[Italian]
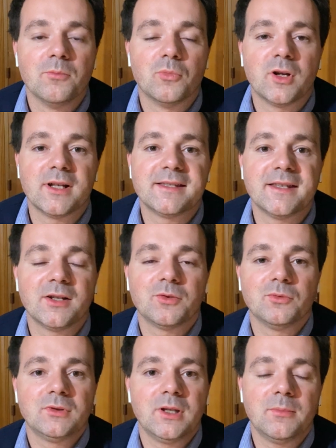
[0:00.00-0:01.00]
Buonasera a
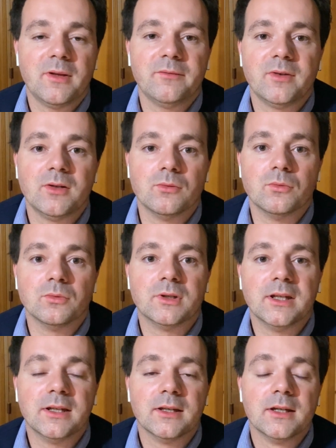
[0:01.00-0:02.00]
tutti e
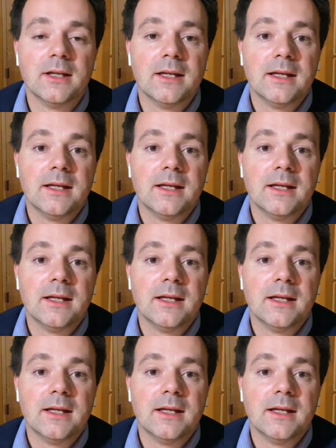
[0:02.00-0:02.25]
benvenuti.